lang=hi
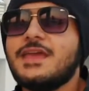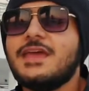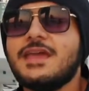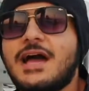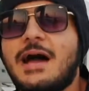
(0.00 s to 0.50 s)

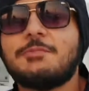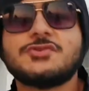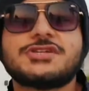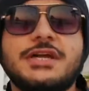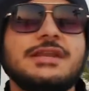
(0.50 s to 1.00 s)
कि आप
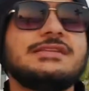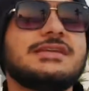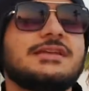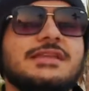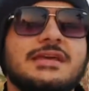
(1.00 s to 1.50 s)
कुछ कर नहीं
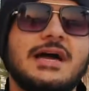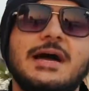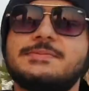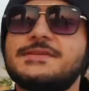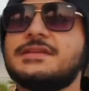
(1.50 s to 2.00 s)
सकते
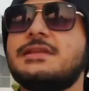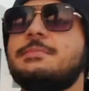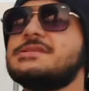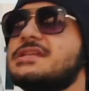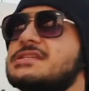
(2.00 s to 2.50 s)
आप सिग्नल
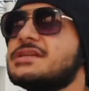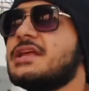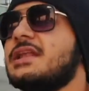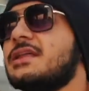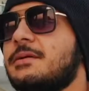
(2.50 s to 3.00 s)
पे चले जाए
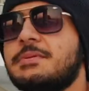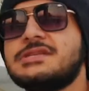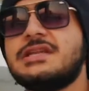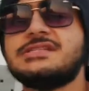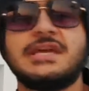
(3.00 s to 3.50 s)
टेलीग्राम पे
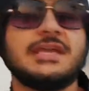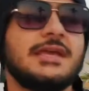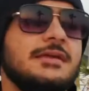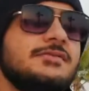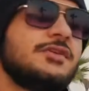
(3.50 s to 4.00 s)
चले
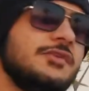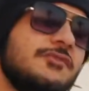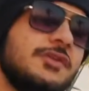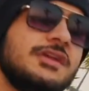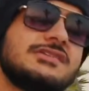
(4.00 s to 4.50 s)
जाएंगे थ्री
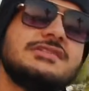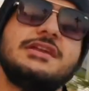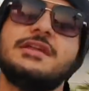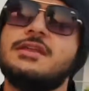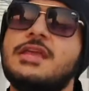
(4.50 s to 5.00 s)
फोर इयर्स
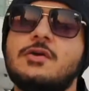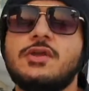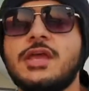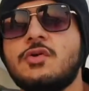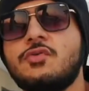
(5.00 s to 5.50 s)
लेटर ये
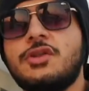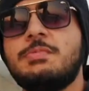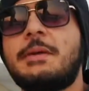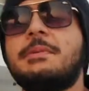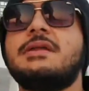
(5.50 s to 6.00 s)
होना है कि उन्होंने
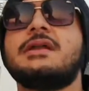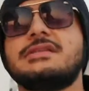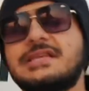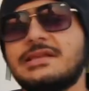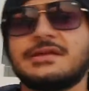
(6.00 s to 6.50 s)
भी आपकी
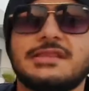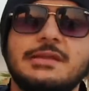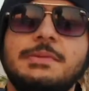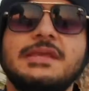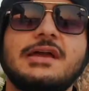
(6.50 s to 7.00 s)
डाटा सेल कर
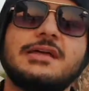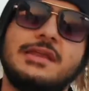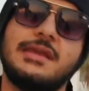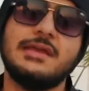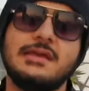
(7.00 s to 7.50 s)
देनी फिर क्या
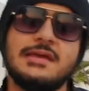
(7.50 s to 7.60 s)
करेंगे